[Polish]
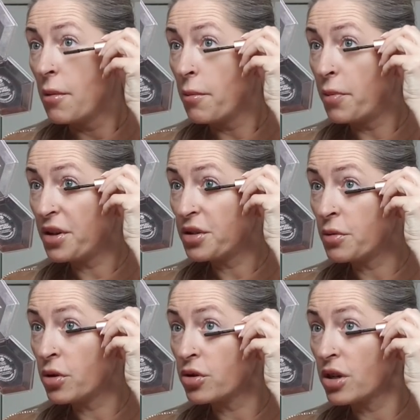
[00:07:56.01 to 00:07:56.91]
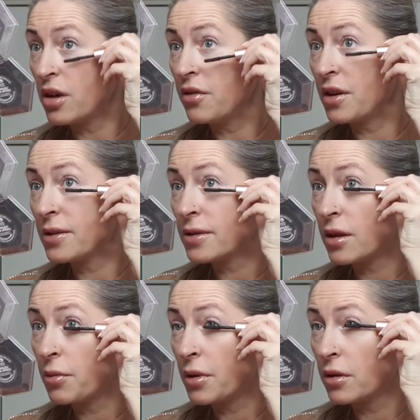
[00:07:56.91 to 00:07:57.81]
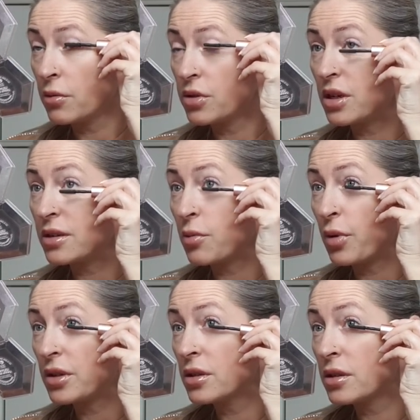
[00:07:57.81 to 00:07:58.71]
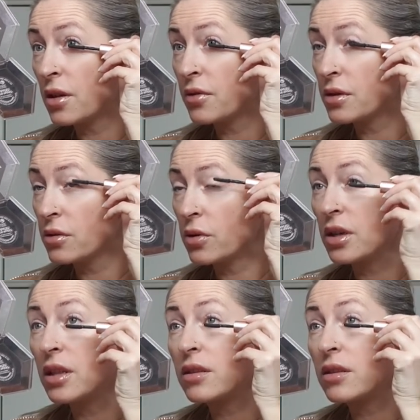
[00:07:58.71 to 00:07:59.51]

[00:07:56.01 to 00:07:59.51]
być może więcej będę musiała zapłacić za wysyłkę,